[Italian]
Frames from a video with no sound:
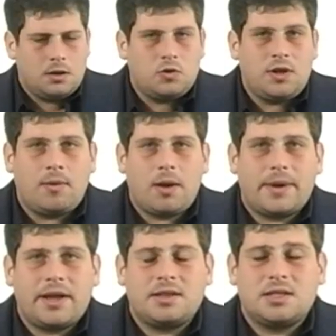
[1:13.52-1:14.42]
Chiudiamo la
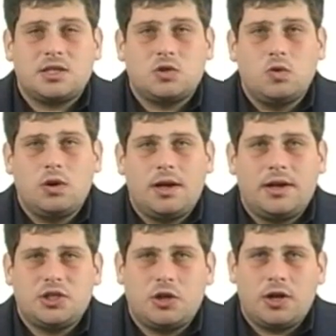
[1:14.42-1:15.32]
parentesi sul
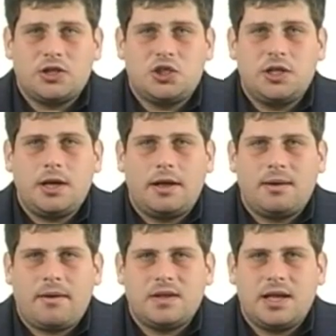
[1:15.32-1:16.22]
girone C,
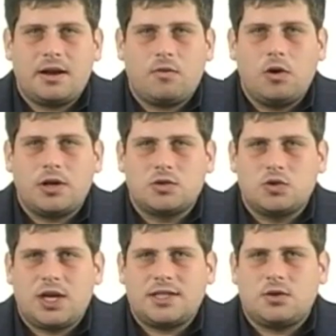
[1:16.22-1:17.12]
andiamo a vedere quello che è
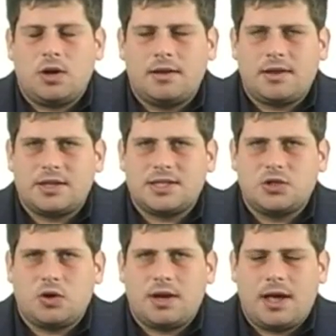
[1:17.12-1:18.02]
successo nella terza
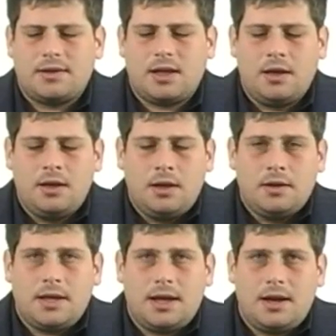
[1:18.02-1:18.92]
giornata
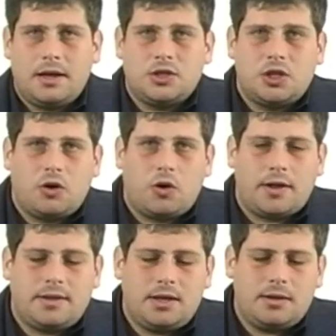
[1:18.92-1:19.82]
nel
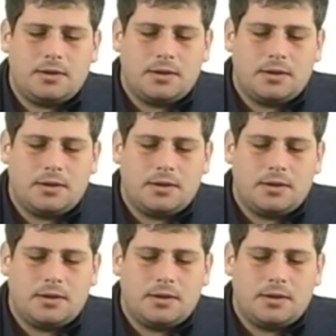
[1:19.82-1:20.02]
girone D